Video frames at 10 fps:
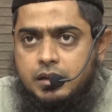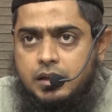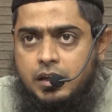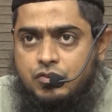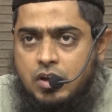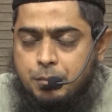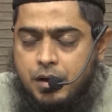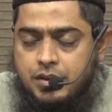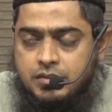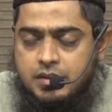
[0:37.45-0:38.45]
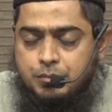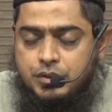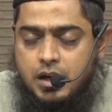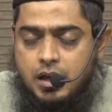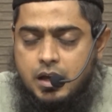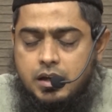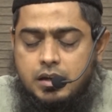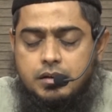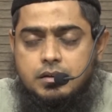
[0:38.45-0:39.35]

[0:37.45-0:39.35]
हिजाब का इंतज़ाम किया गया है